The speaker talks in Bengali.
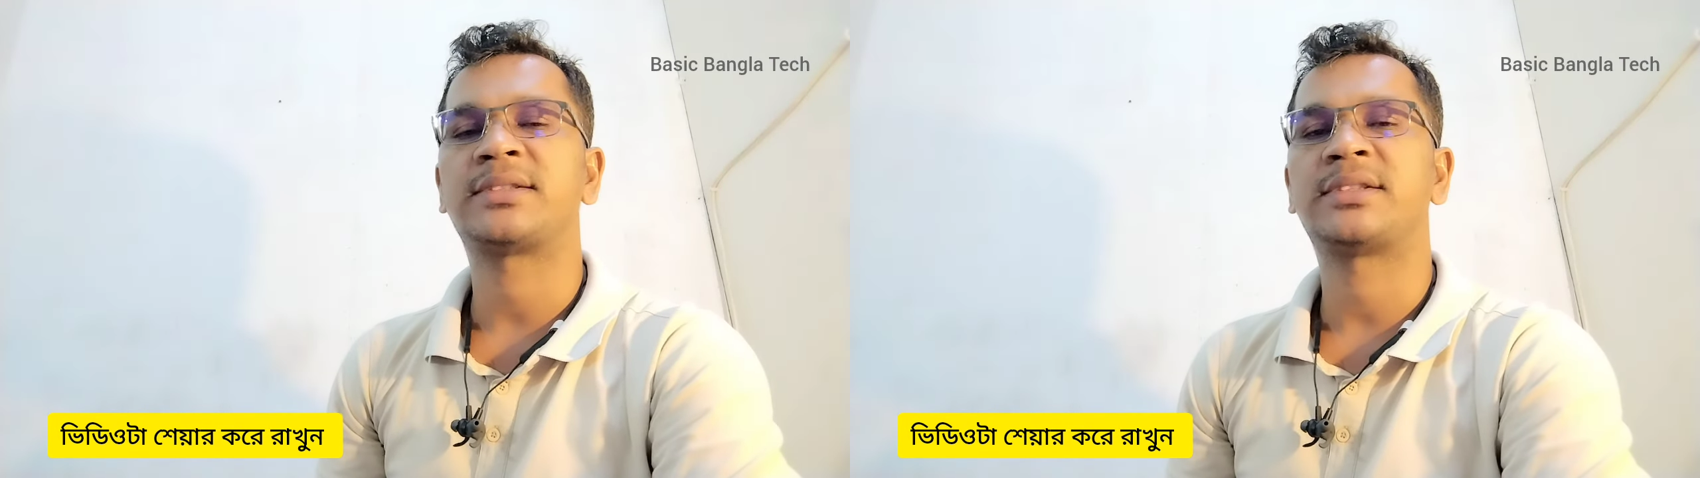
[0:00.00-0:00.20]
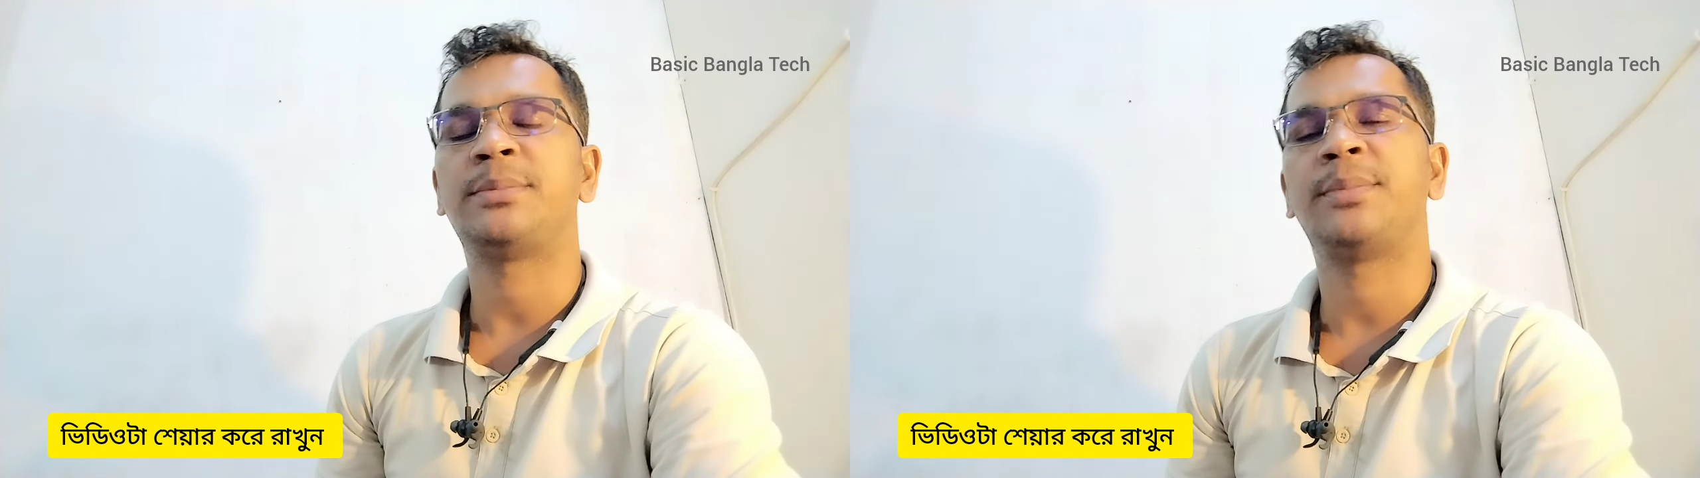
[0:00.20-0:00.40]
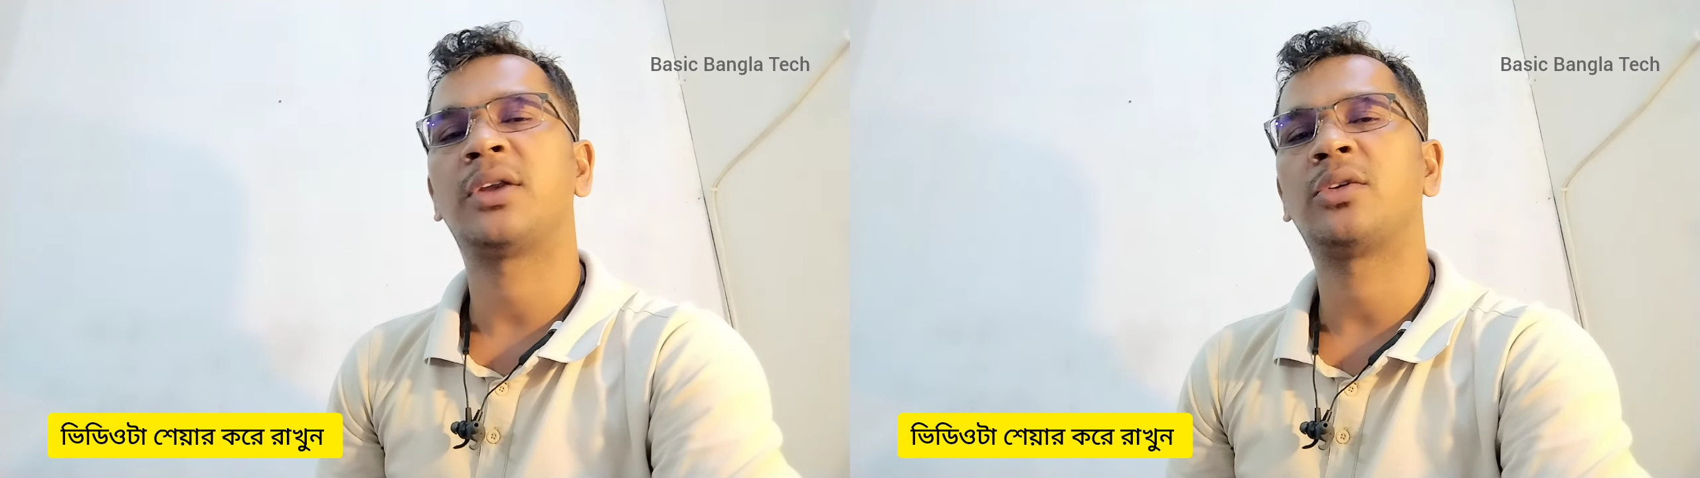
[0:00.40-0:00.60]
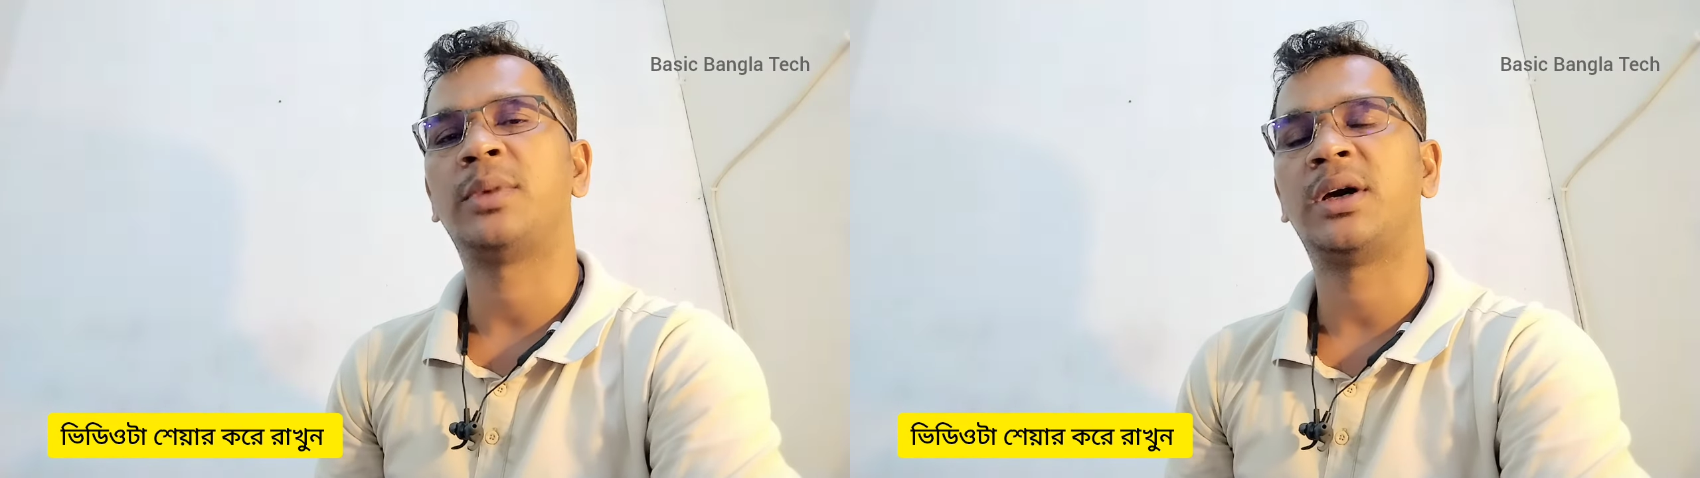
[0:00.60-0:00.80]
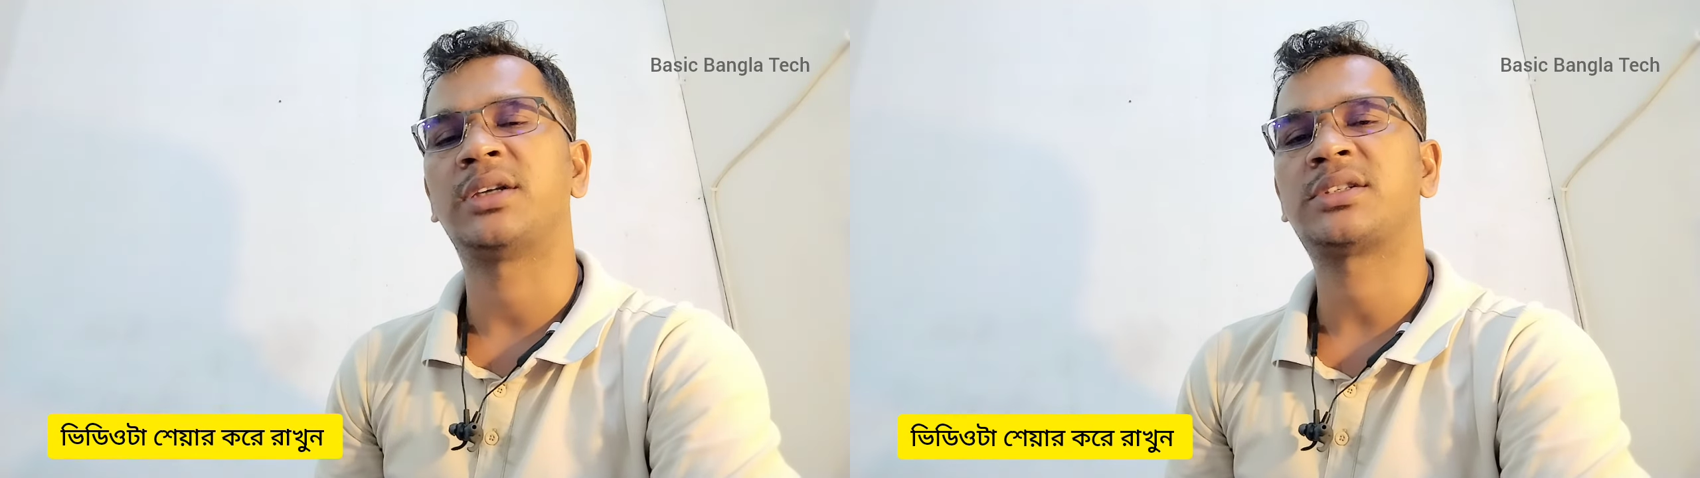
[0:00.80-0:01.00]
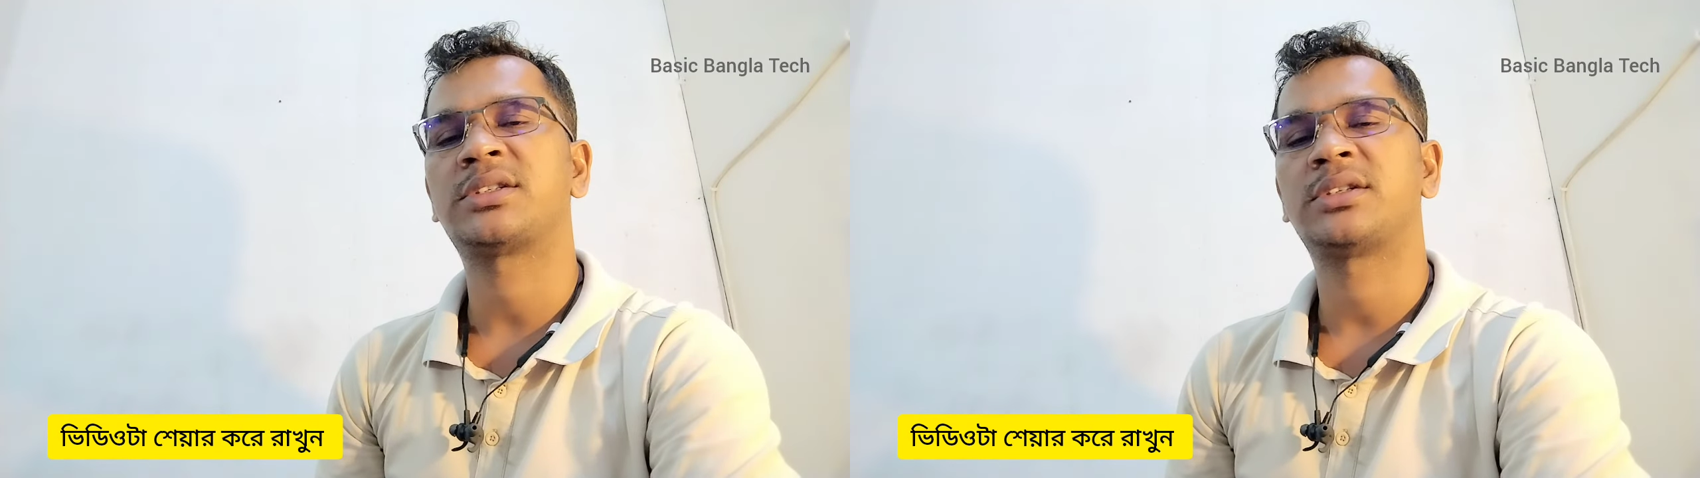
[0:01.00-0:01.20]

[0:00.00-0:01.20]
কাছে বারো মাস